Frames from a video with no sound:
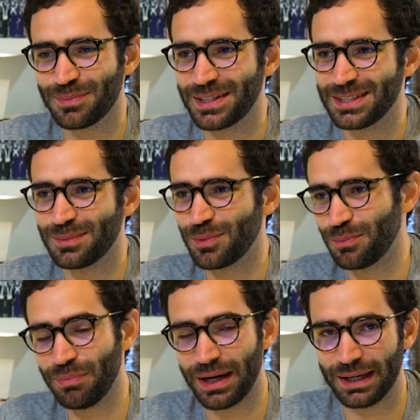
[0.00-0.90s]
por exemplo,
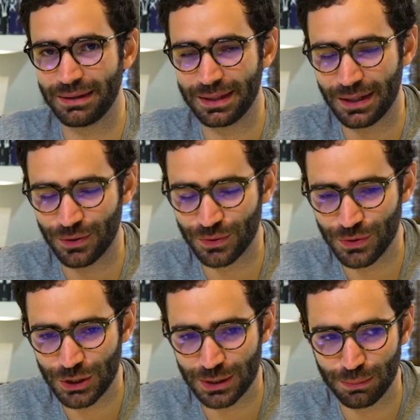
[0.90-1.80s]
um padre, algo
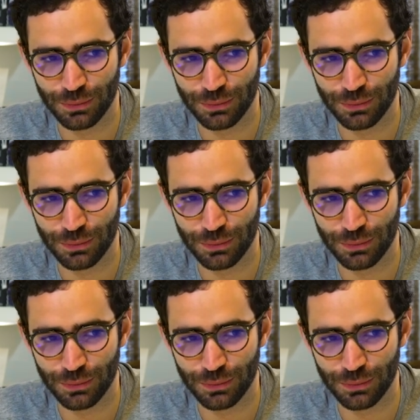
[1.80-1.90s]
do tipo.